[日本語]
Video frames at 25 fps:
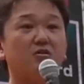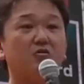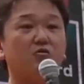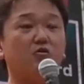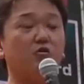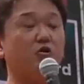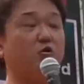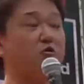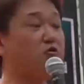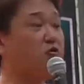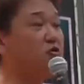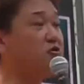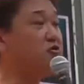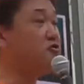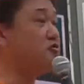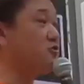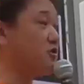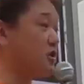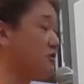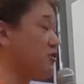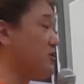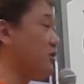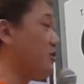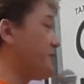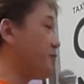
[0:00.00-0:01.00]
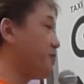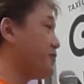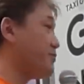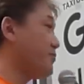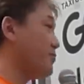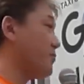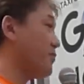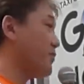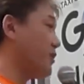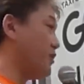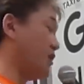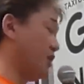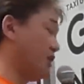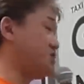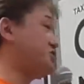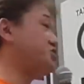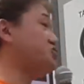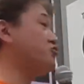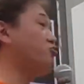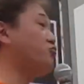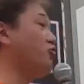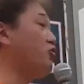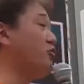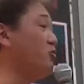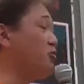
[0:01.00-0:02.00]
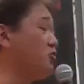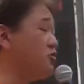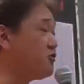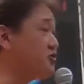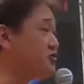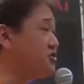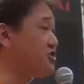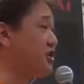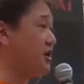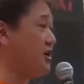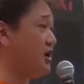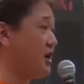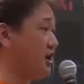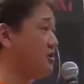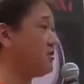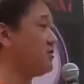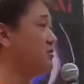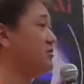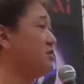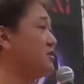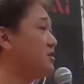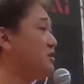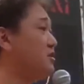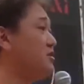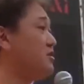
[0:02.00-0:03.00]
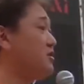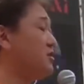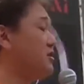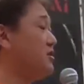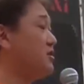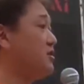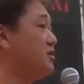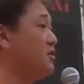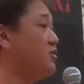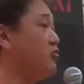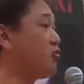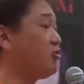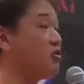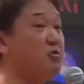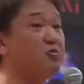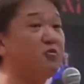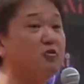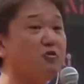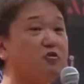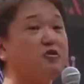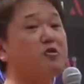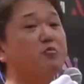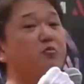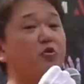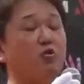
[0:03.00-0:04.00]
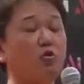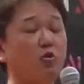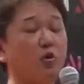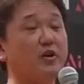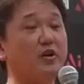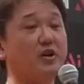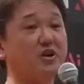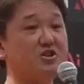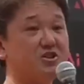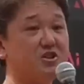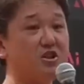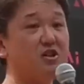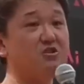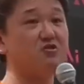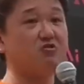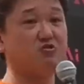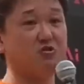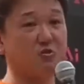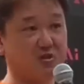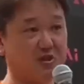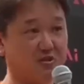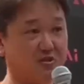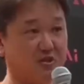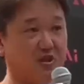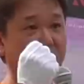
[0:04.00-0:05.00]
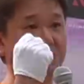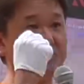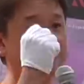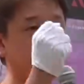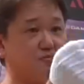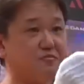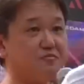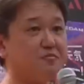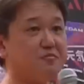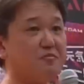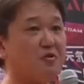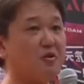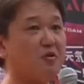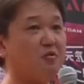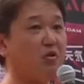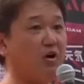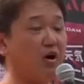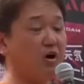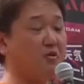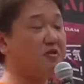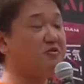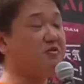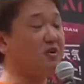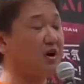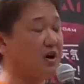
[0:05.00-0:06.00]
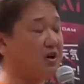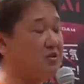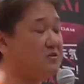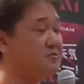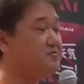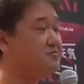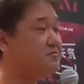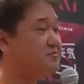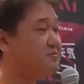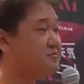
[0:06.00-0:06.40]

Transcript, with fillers: それをどうするかと。歴史を取り戻すしかない。取り戻すものは歴史なんですよ、皆さん。わかりますか？